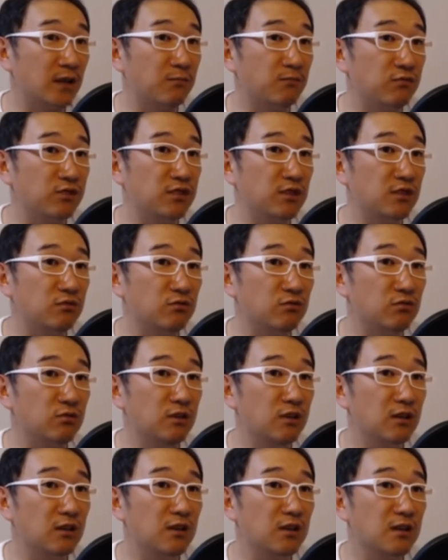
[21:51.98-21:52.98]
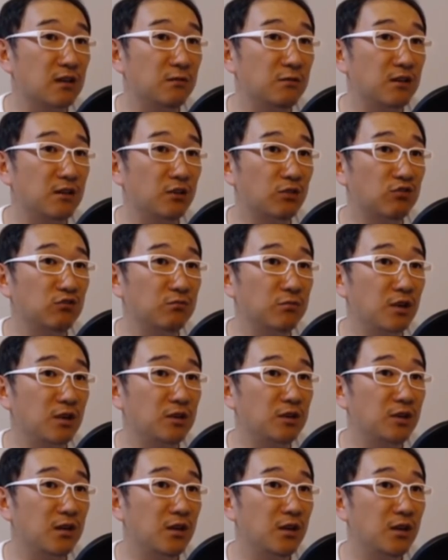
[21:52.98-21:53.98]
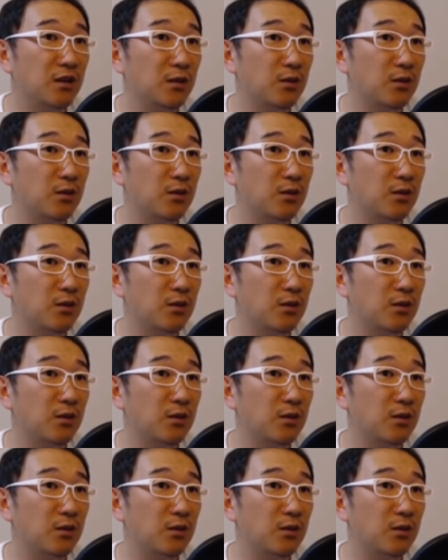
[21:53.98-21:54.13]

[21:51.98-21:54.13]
예, 붙이는 수. 그럼 이거 두면은